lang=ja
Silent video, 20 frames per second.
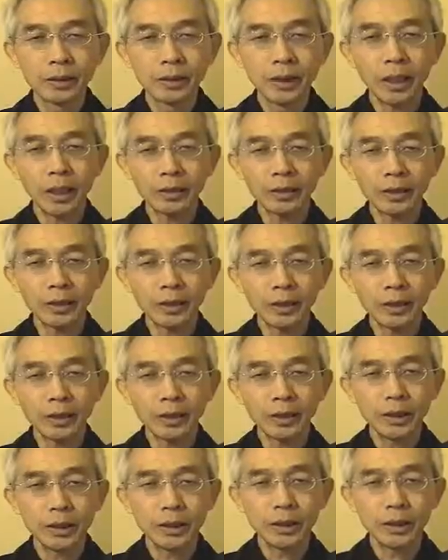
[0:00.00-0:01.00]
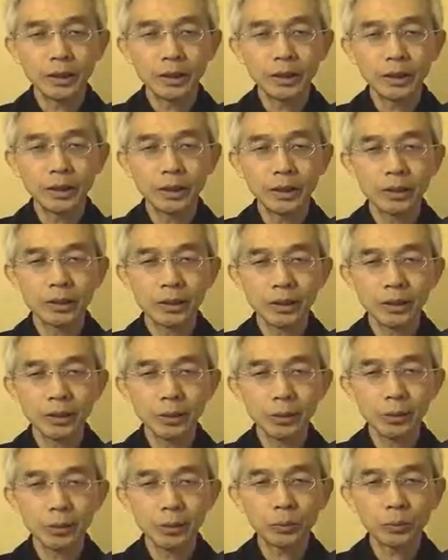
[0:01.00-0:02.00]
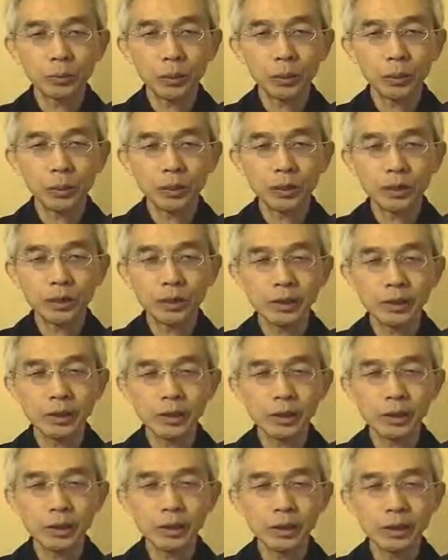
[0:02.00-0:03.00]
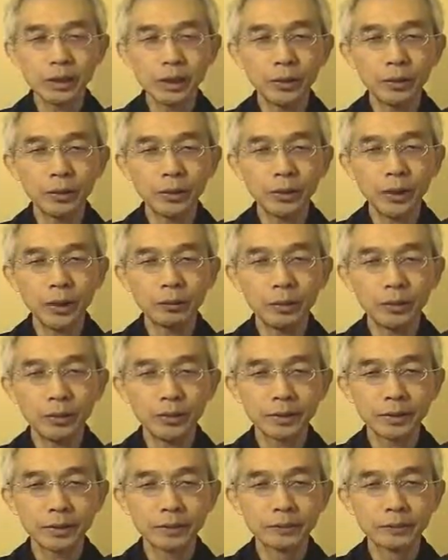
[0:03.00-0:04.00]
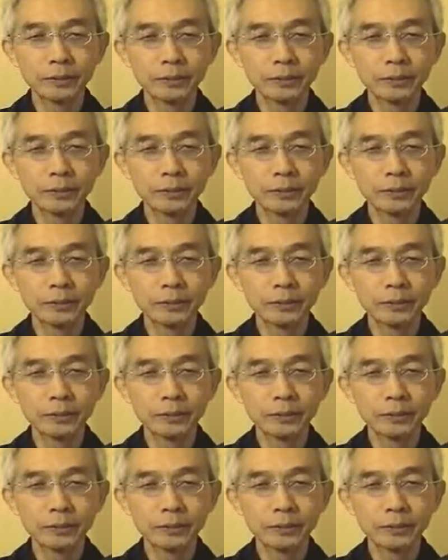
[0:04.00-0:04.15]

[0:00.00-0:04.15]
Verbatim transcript: 癌で死の床についておられます